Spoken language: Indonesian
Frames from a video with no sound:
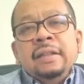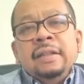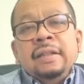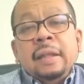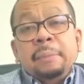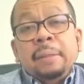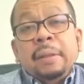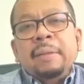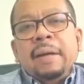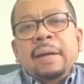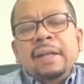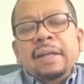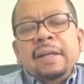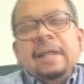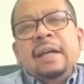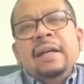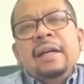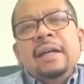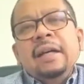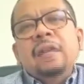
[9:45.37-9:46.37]
dasarnya saya
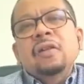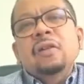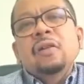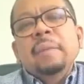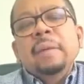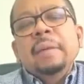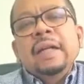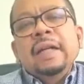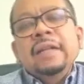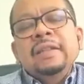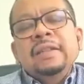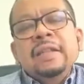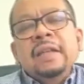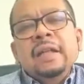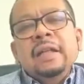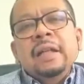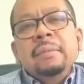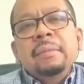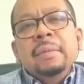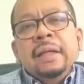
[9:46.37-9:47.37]
pribadi ya
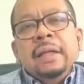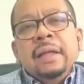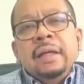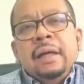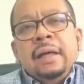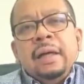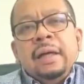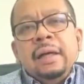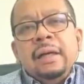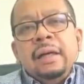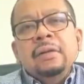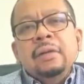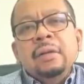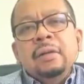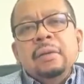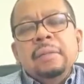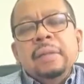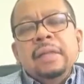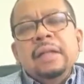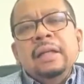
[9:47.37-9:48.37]
argumentasinya adalah
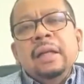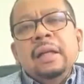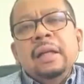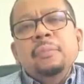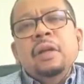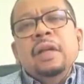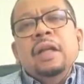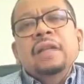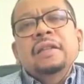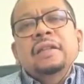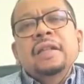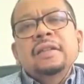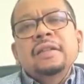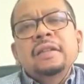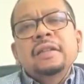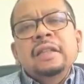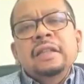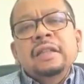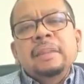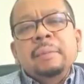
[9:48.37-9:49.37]
menghilangkan atau menghindari
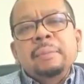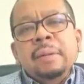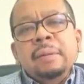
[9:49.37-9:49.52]
polarisasi,